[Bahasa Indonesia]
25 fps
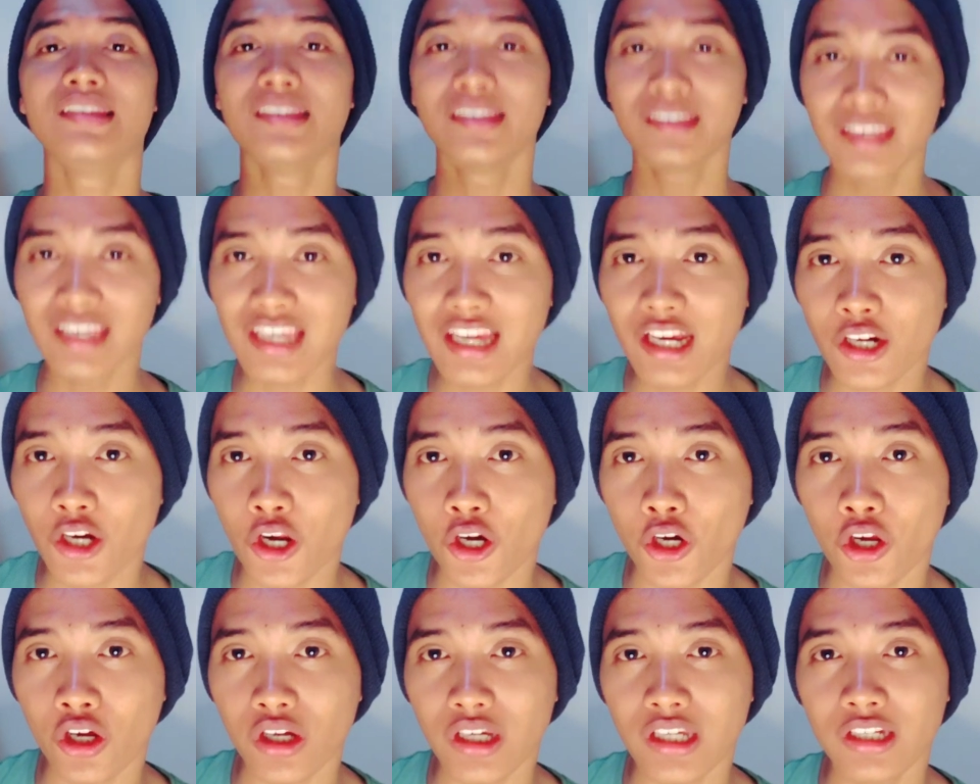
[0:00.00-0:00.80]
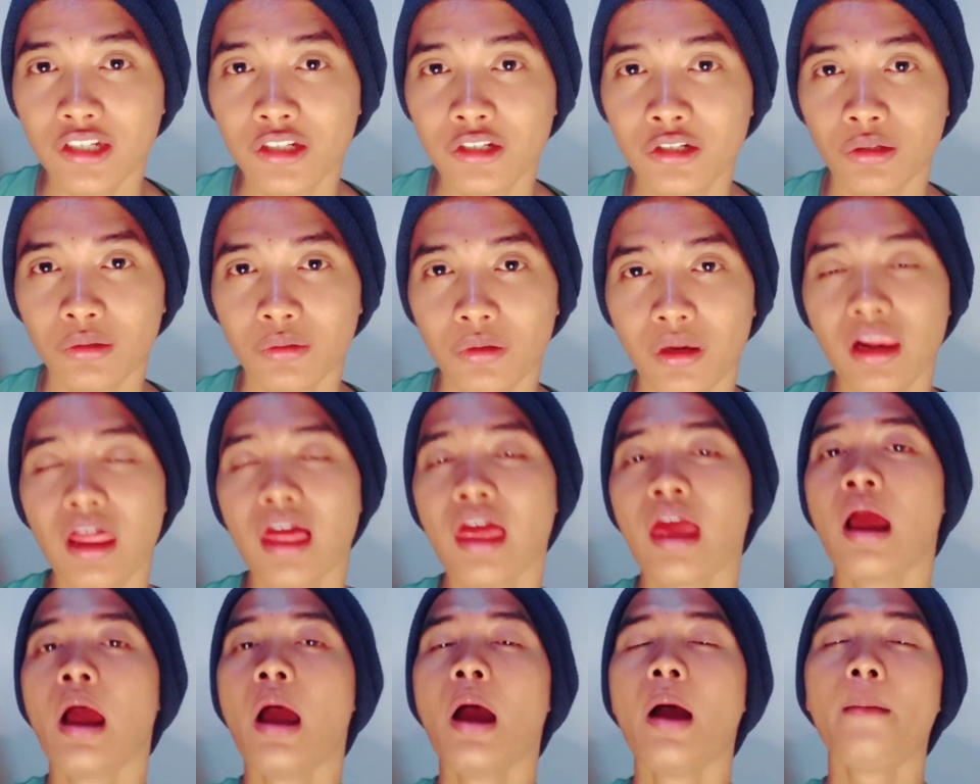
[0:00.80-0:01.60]
Nyi Roro
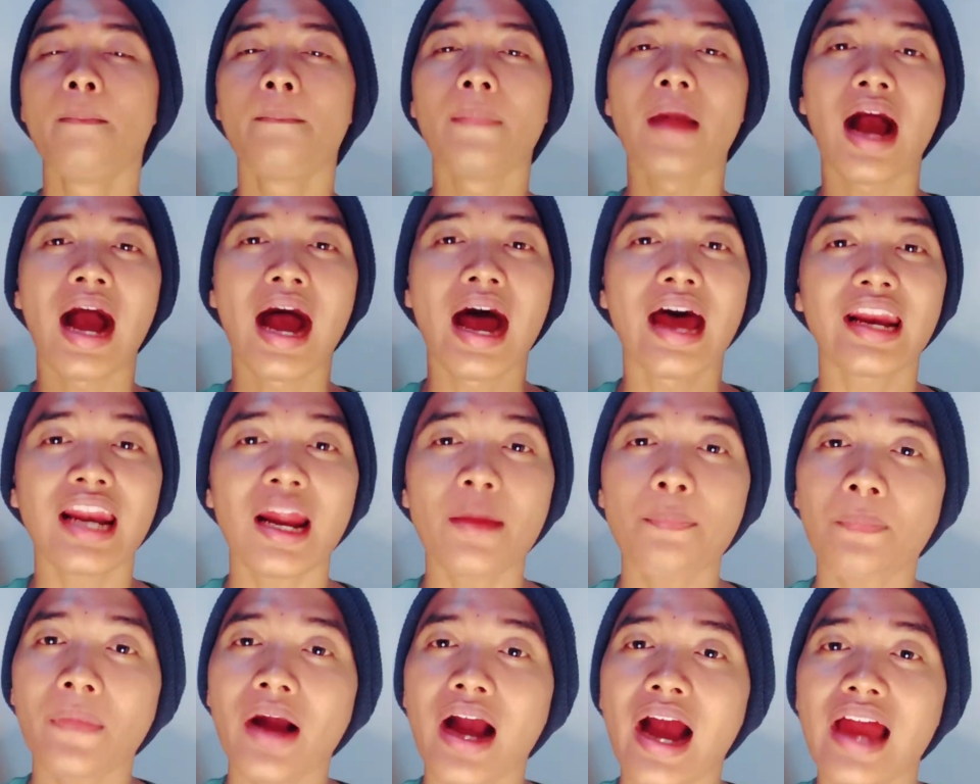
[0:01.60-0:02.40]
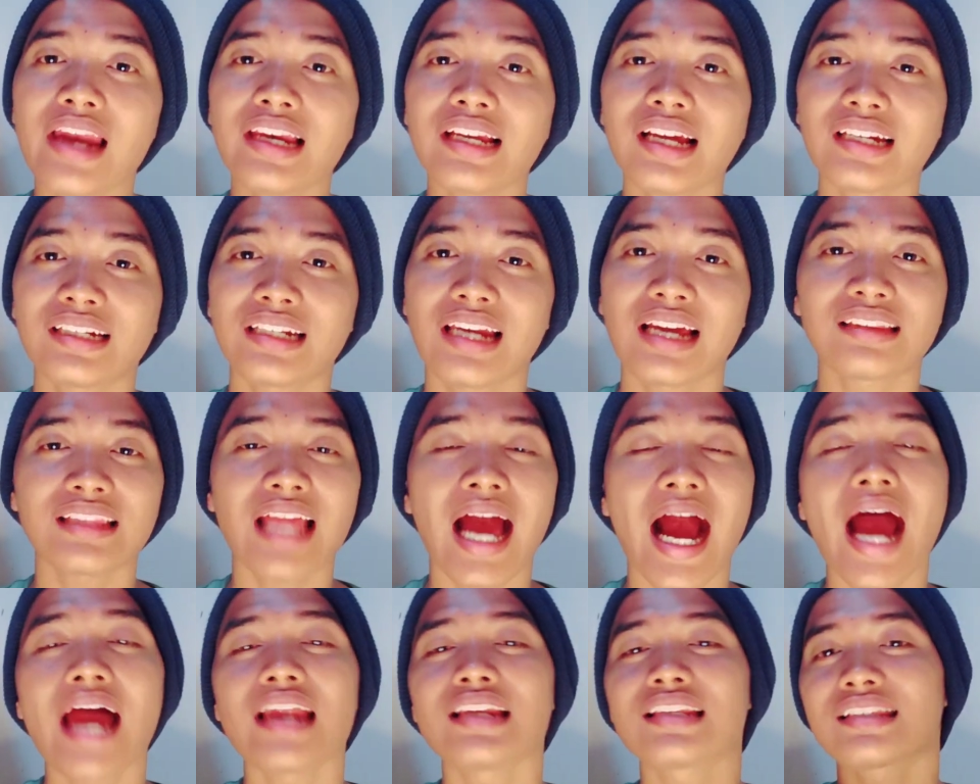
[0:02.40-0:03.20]
Kidul mengharapkan
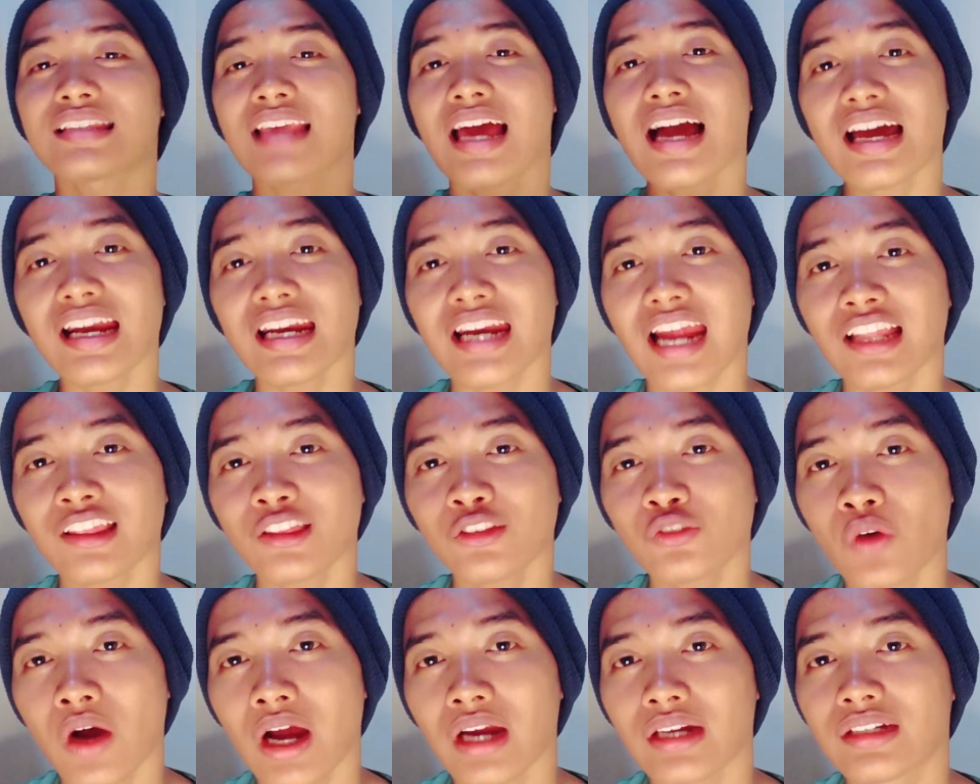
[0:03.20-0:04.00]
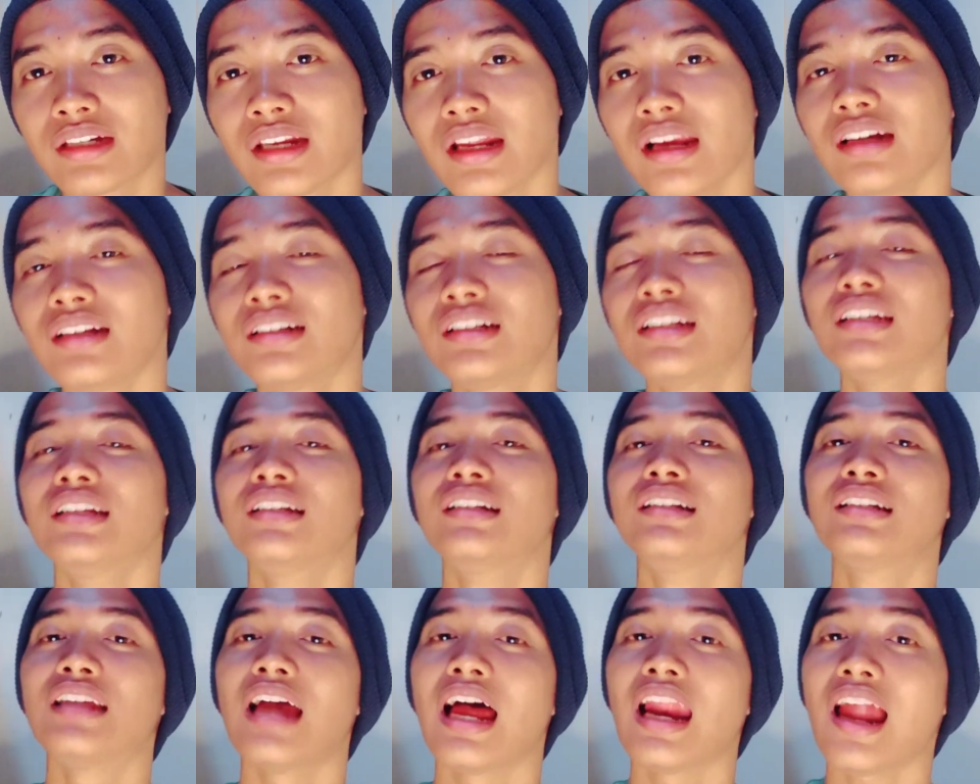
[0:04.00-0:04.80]
kedatangan sang Ratu Adil di
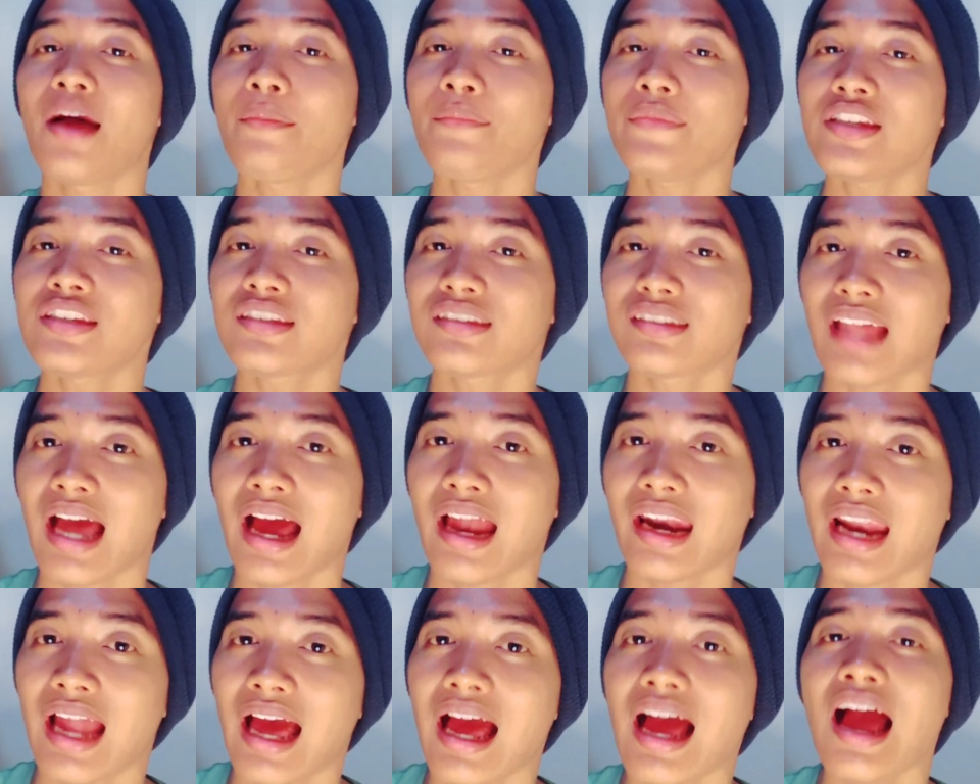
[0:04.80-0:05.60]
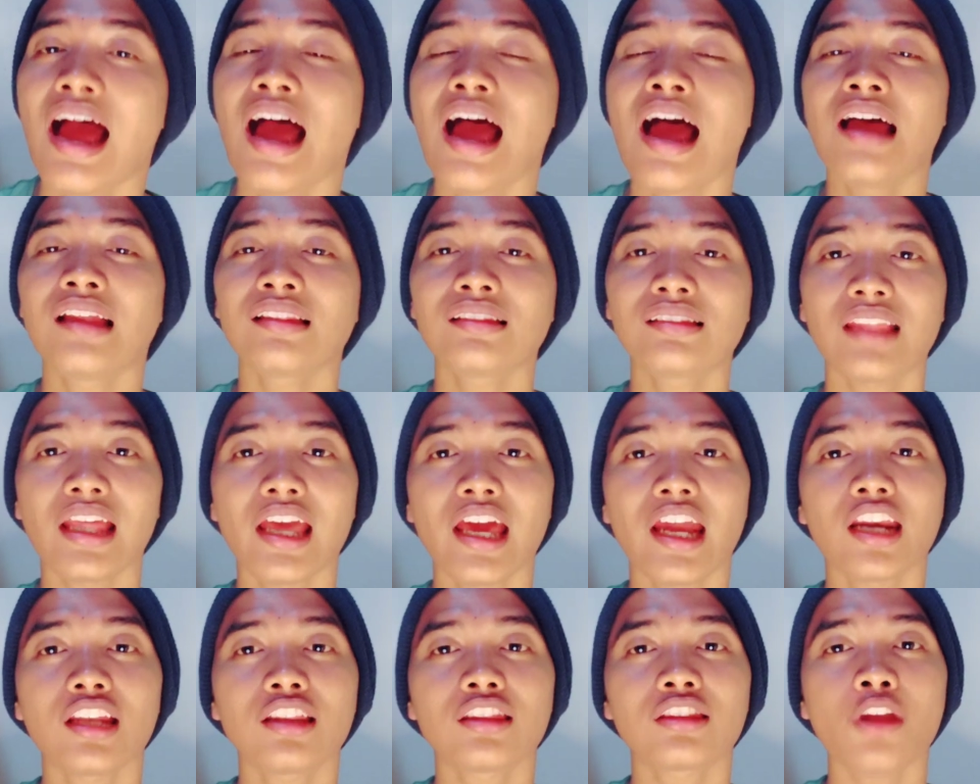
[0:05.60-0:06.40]
dalam istana
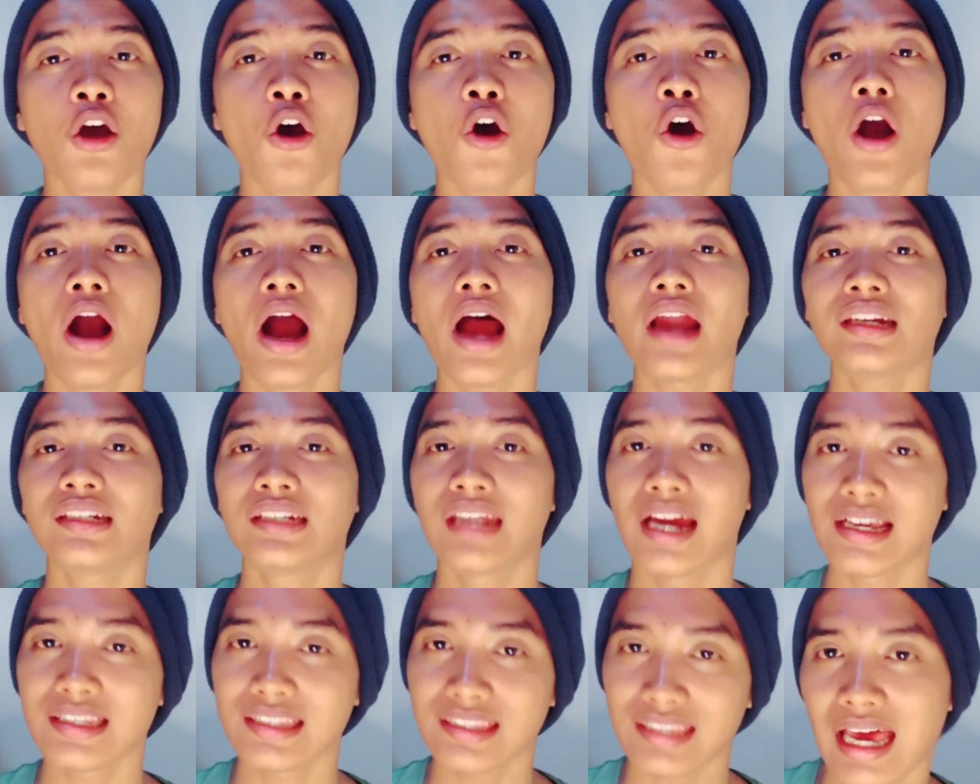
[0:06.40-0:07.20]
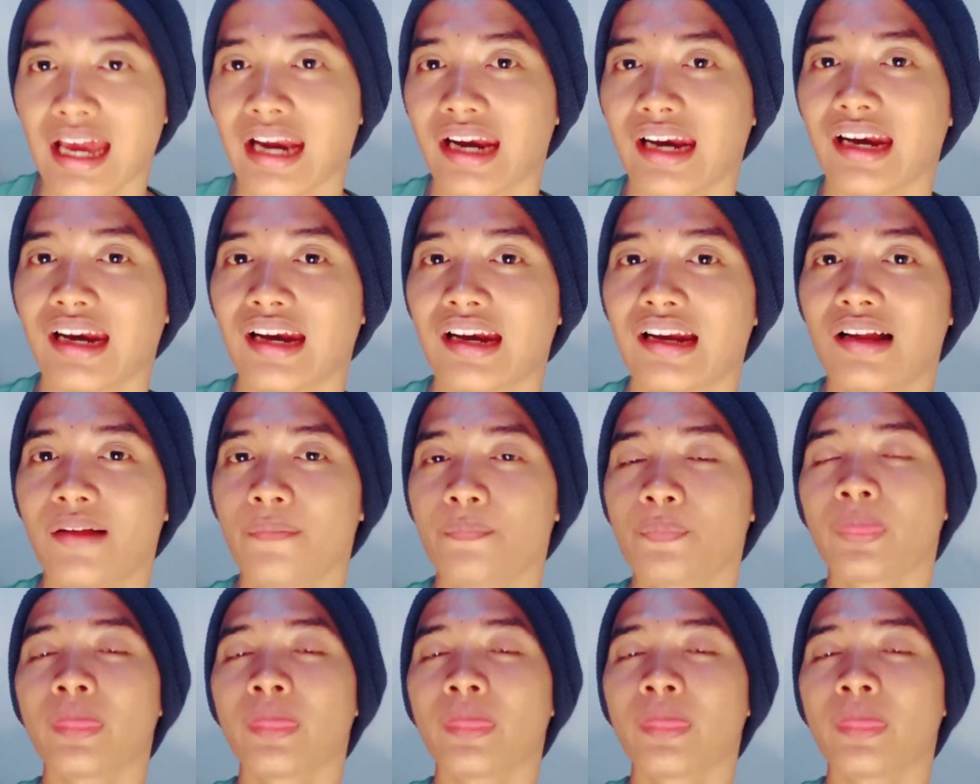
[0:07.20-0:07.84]
Tirto Kadasar.